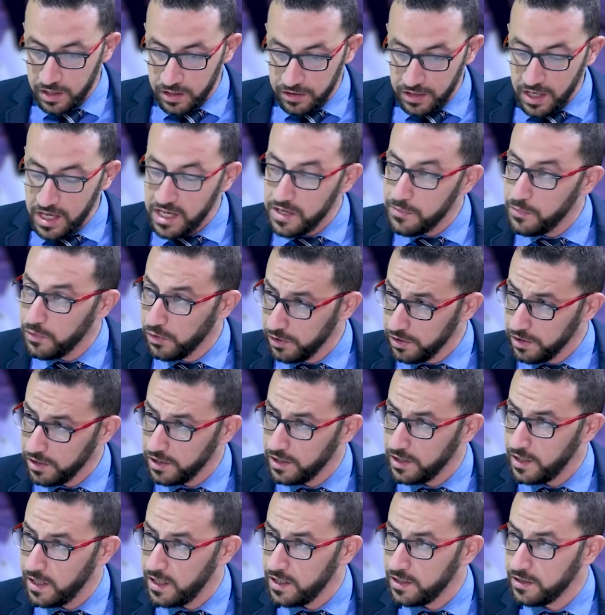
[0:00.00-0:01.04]
ذاهبون
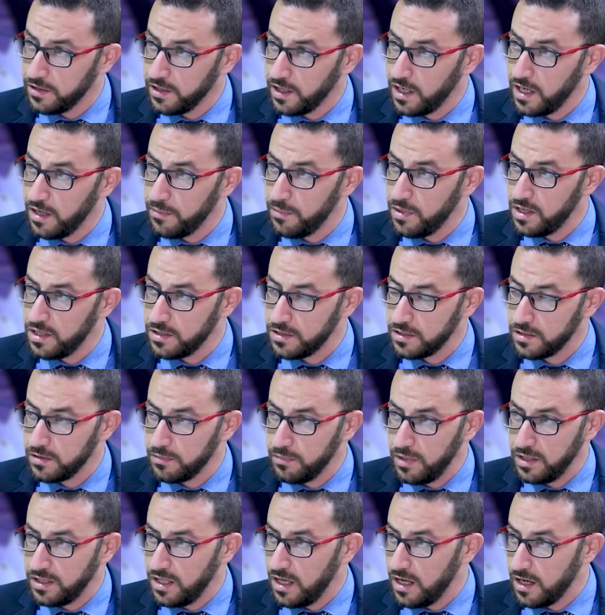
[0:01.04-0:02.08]
إلى انتخابات
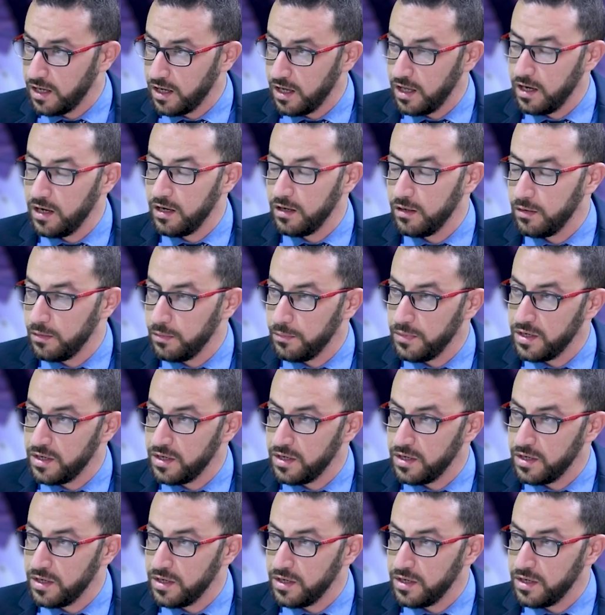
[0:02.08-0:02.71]
بعد أقل